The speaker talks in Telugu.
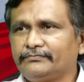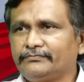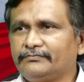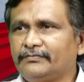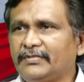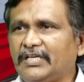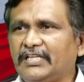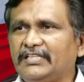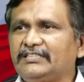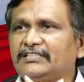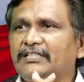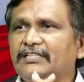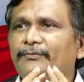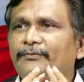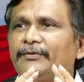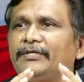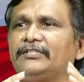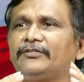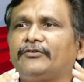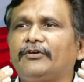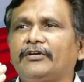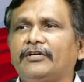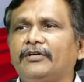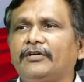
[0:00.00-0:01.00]
నాది
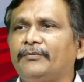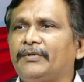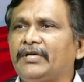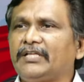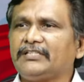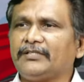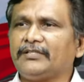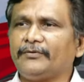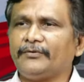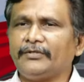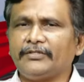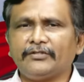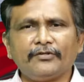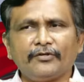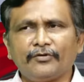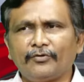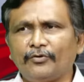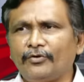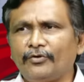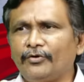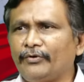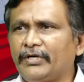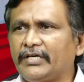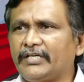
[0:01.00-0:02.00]
సామాజిక వర్గం ఆ సామాజిక వర్గం
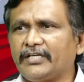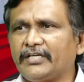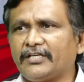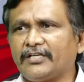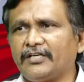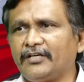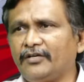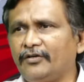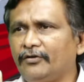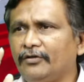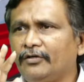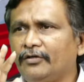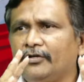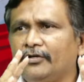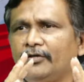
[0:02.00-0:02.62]
రెండు వాటిల్లో